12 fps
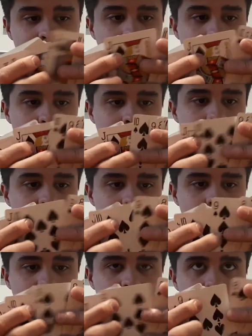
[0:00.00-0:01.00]
Ich zeige euch gleich auch
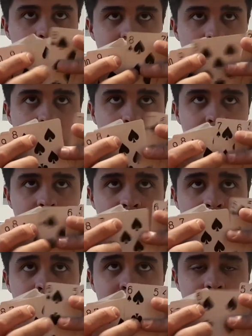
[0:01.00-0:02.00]
nochmal das Golden
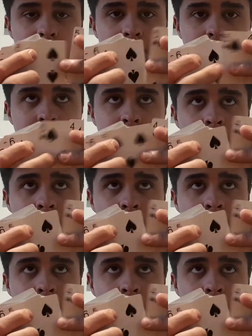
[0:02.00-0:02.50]
Standard Deck.